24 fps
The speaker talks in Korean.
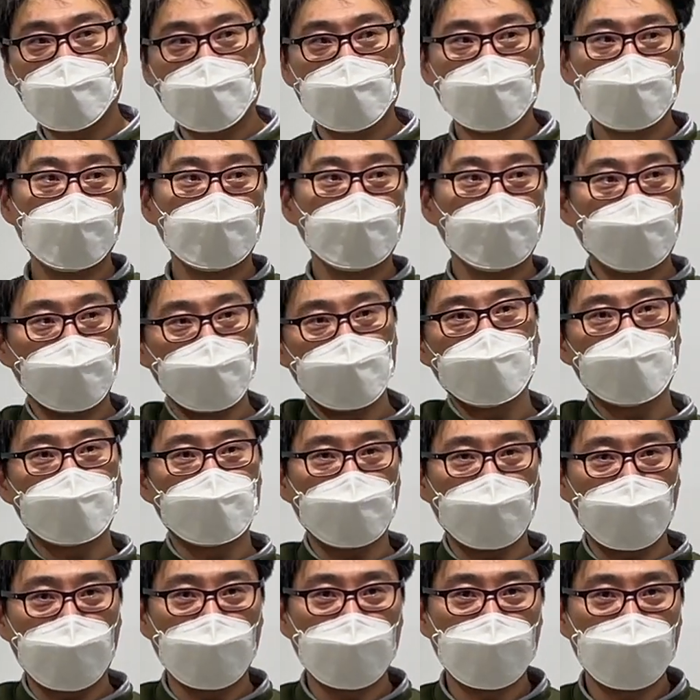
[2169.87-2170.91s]
소송 걸죠,
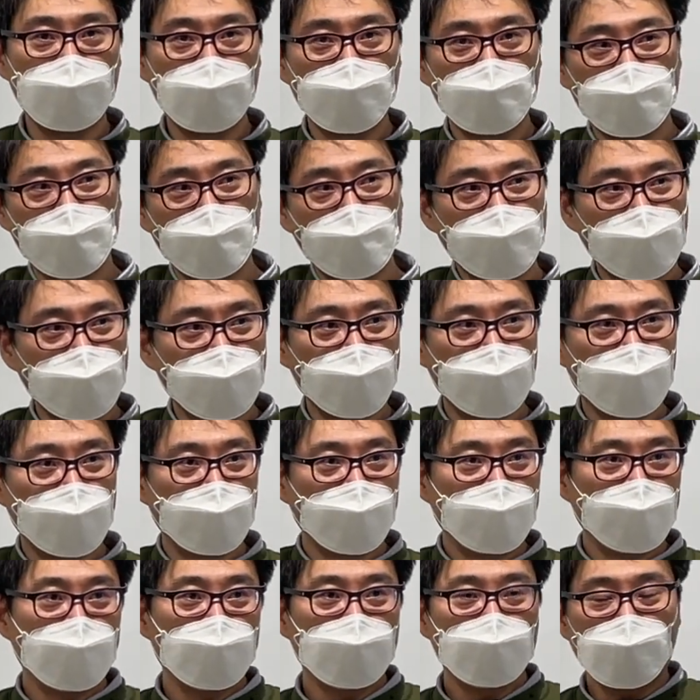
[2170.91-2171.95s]
그냥.
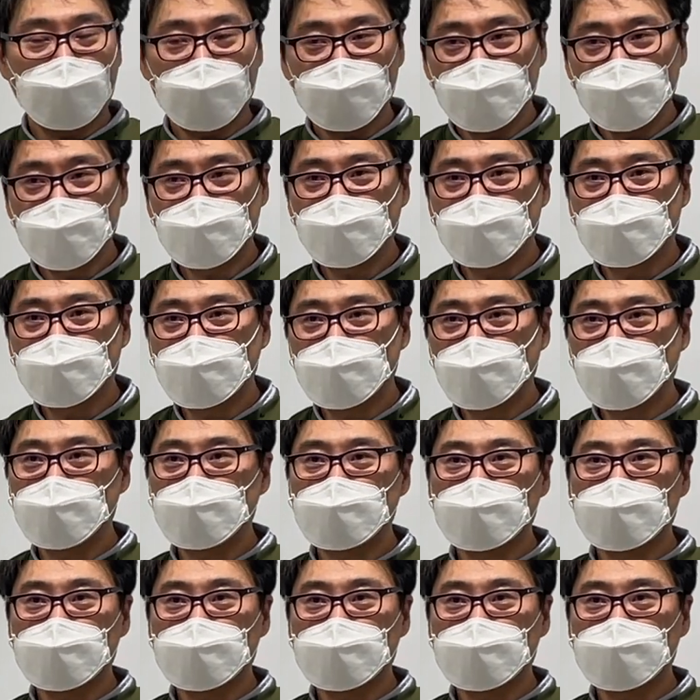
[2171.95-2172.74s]
내가 믿고 기덥을